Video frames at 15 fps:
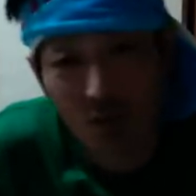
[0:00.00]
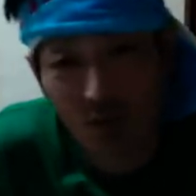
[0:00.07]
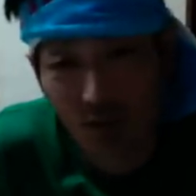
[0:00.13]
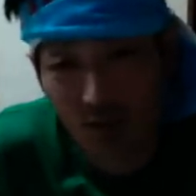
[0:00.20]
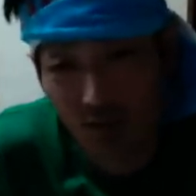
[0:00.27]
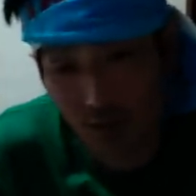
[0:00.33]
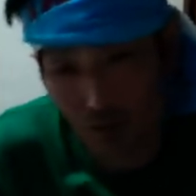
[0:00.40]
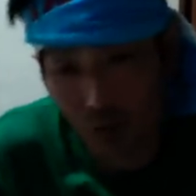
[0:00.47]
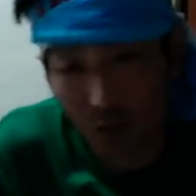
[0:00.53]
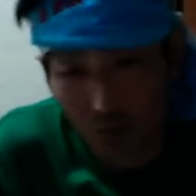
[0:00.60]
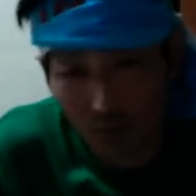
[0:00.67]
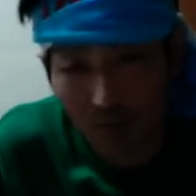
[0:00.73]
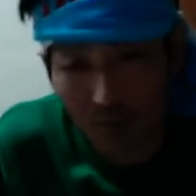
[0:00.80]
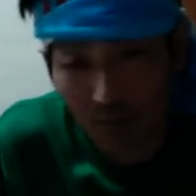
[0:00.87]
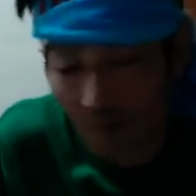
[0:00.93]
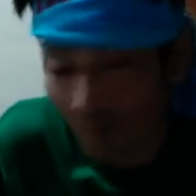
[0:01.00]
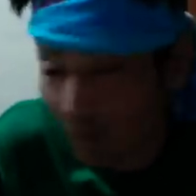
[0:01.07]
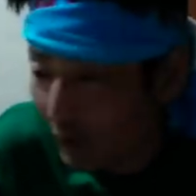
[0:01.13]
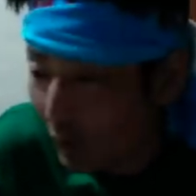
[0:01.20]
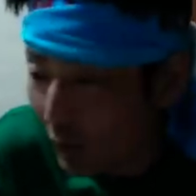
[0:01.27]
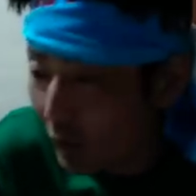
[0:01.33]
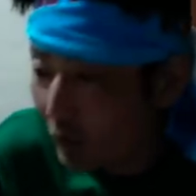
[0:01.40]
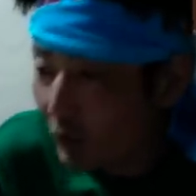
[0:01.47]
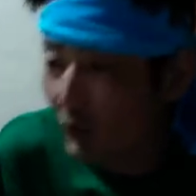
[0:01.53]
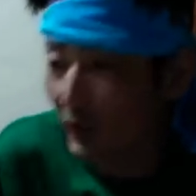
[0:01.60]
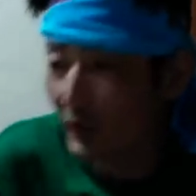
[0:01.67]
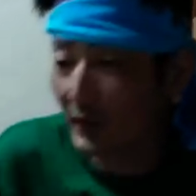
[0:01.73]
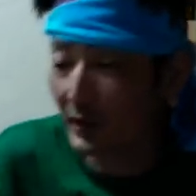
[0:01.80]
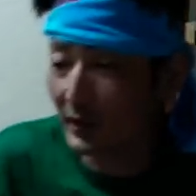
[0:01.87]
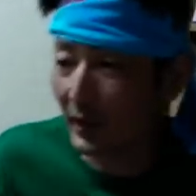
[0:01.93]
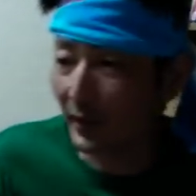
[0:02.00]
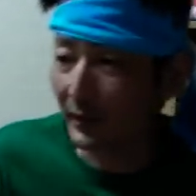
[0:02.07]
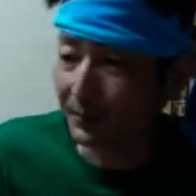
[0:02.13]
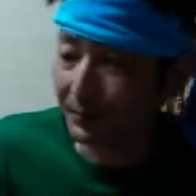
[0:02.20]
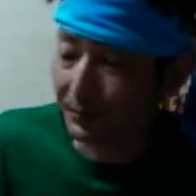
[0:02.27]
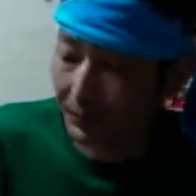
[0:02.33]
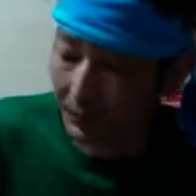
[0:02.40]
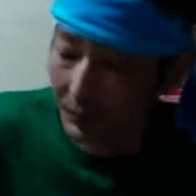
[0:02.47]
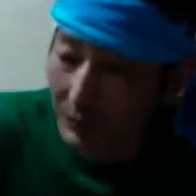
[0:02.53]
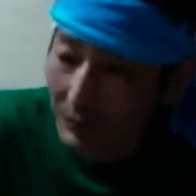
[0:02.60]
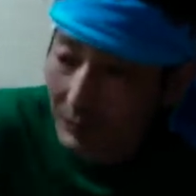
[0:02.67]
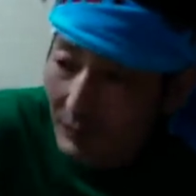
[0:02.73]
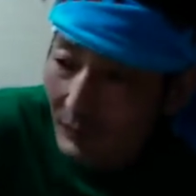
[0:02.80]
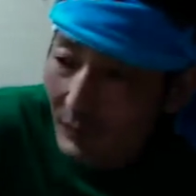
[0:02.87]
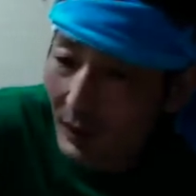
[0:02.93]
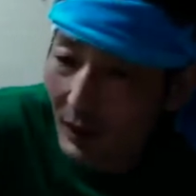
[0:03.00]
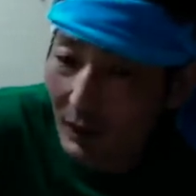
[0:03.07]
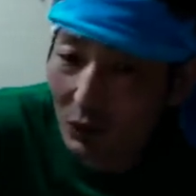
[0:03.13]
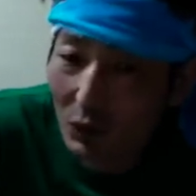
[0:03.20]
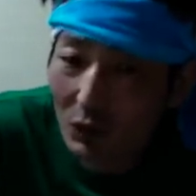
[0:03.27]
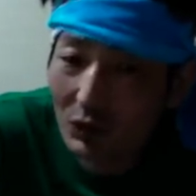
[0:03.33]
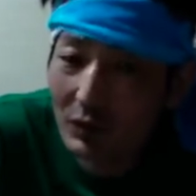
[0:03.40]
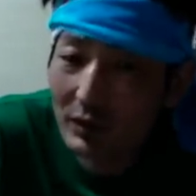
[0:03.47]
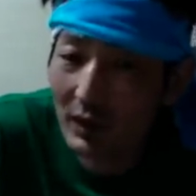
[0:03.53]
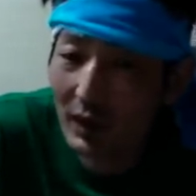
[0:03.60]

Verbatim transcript: の話ですよ、これは。高校の時にですね、同級生の